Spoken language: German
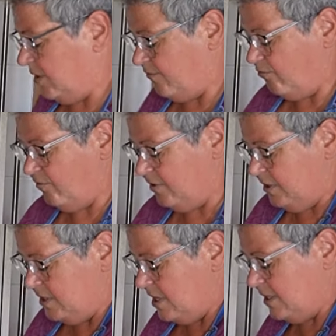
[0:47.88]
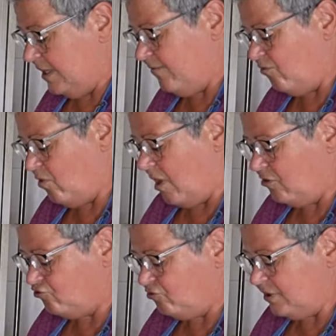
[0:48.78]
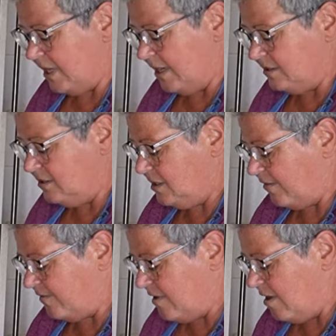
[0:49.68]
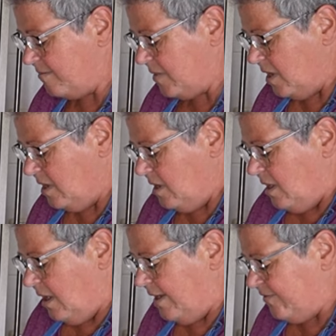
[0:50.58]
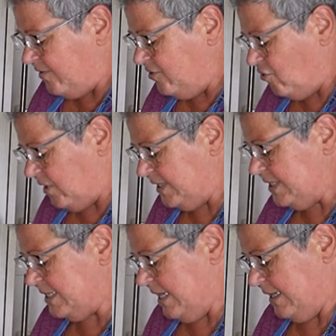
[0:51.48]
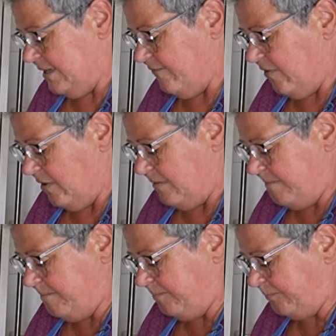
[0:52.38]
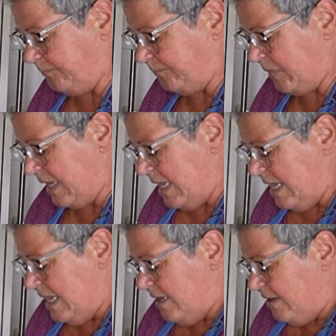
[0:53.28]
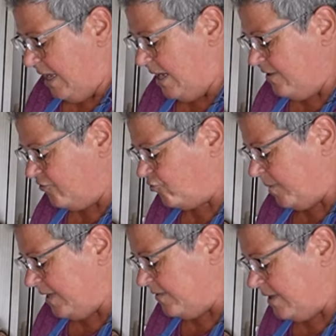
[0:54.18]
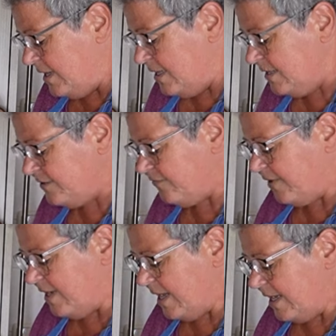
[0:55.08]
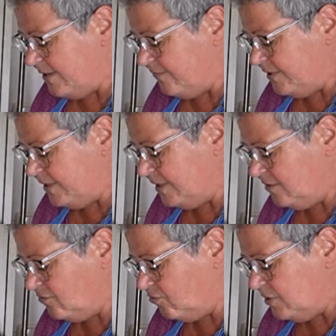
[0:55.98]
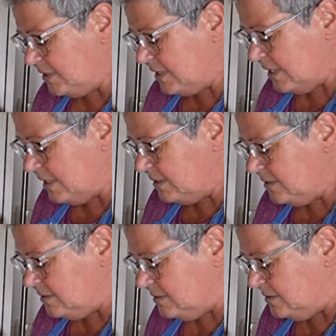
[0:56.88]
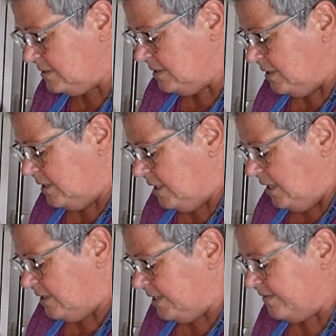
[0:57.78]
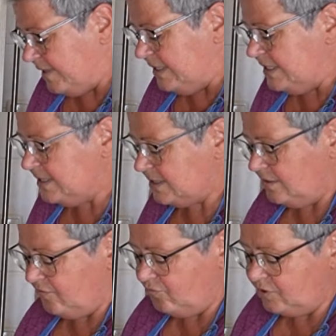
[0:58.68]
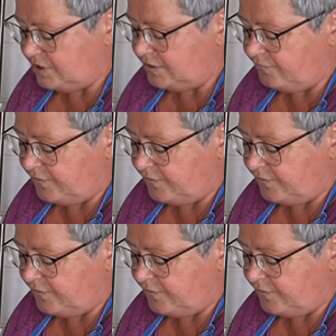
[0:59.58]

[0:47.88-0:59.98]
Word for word: dass unsere Kinder den sogar schon gerne gegessen haben, als sie noch recht klein waren. Er heißt Specksalat, weil eine wichtige Grundlage tatsächlich so richtig